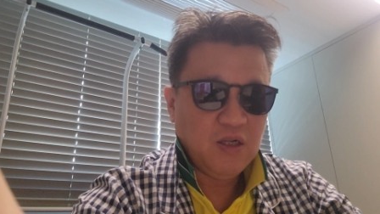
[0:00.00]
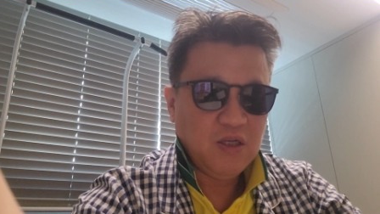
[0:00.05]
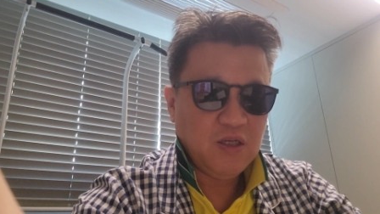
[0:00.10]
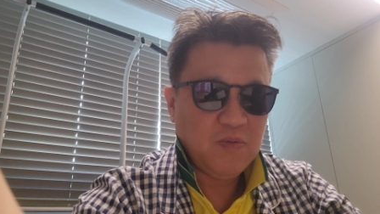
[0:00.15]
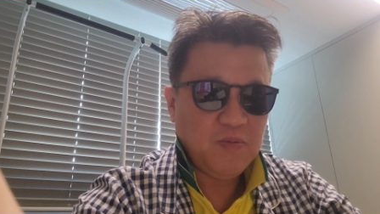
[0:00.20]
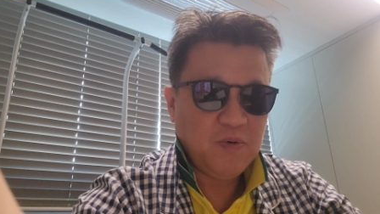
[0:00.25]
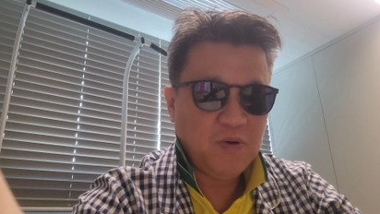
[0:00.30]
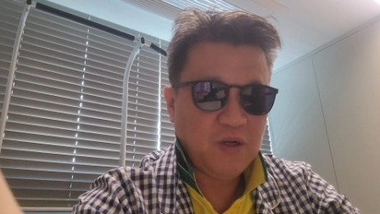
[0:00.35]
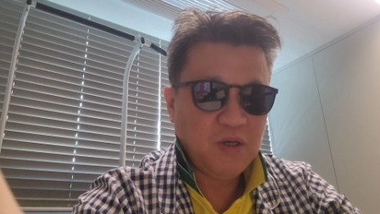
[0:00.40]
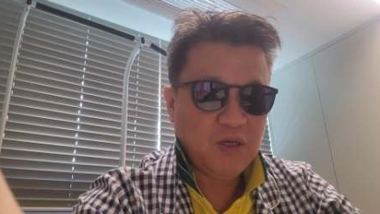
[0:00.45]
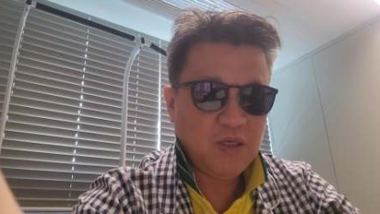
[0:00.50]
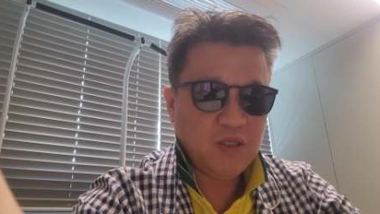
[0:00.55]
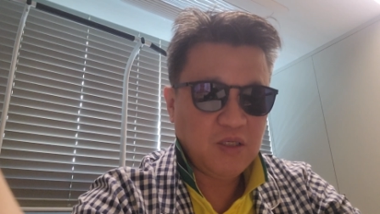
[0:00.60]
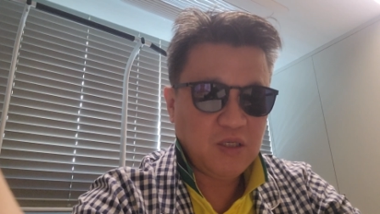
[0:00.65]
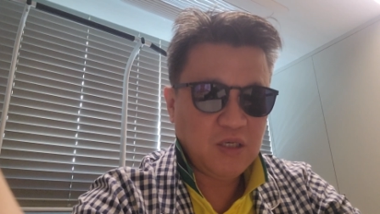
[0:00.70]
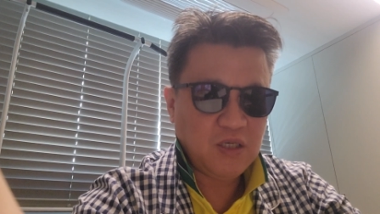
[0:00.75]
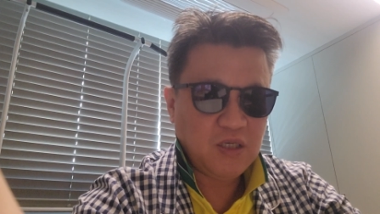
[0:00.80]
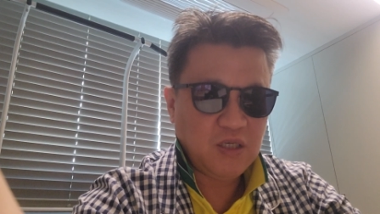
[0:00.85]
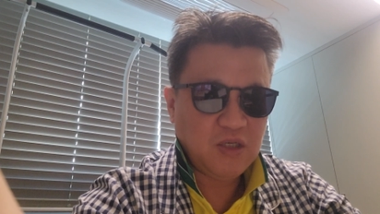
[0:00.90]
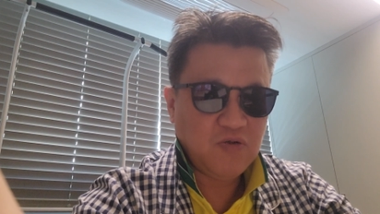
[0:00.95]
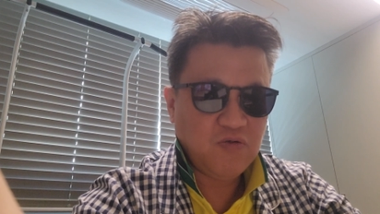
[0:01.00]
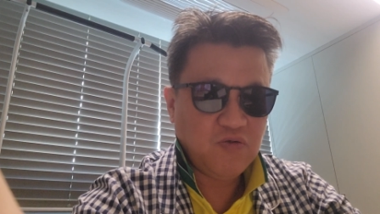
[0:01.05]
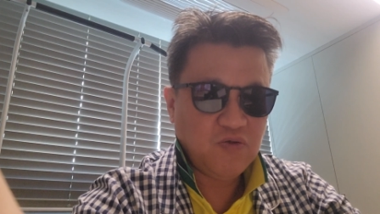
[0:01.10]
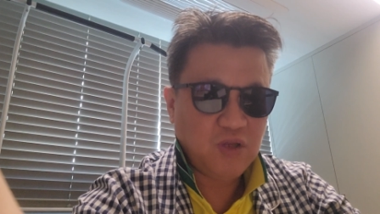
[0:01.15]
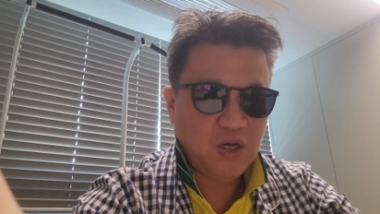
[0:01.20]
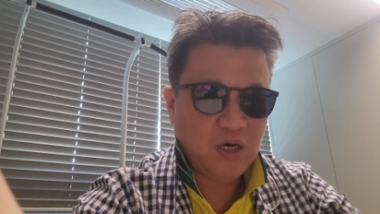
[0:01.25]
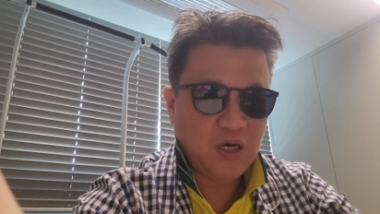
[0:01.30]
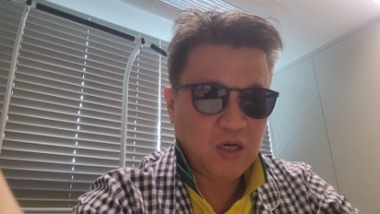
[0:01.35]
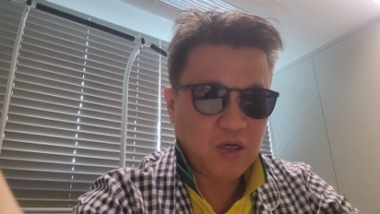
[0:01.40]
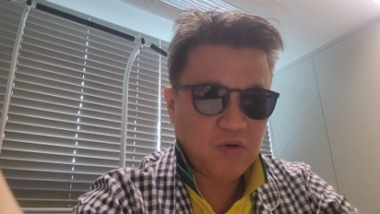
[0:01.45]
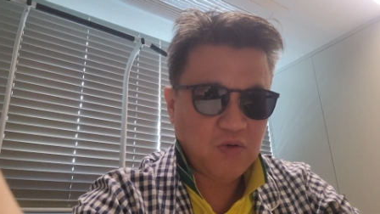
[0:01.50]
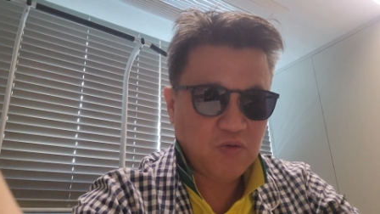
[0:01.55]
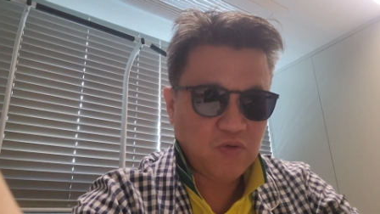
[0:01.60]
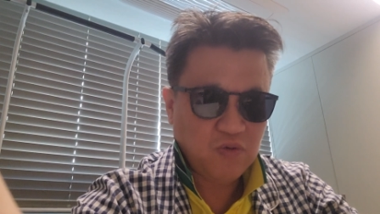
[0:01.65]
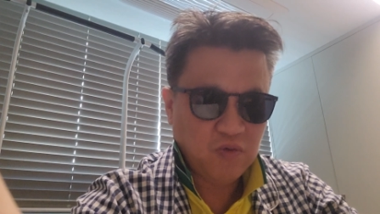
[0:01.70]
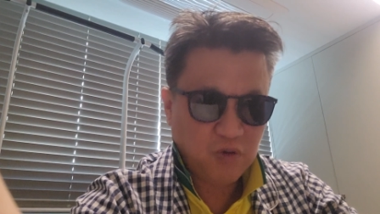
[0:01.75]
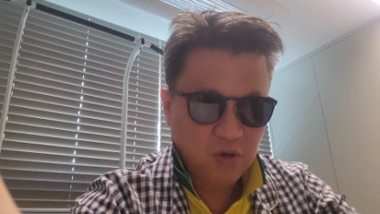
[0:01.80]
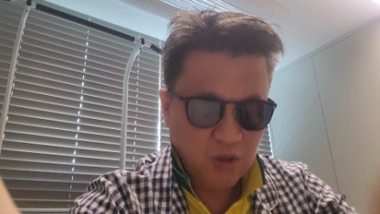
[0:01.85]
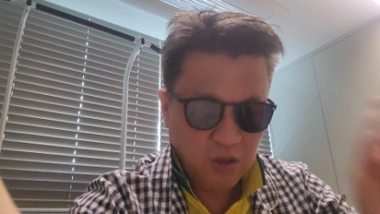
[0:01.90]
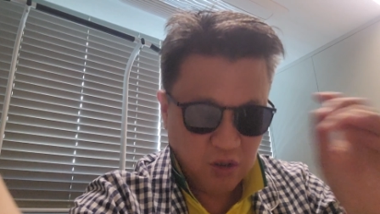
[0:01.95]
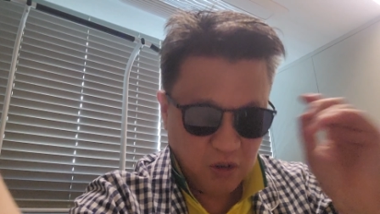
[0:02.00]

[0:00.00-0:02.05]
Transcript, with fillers: 이번에 이제 이루다 하고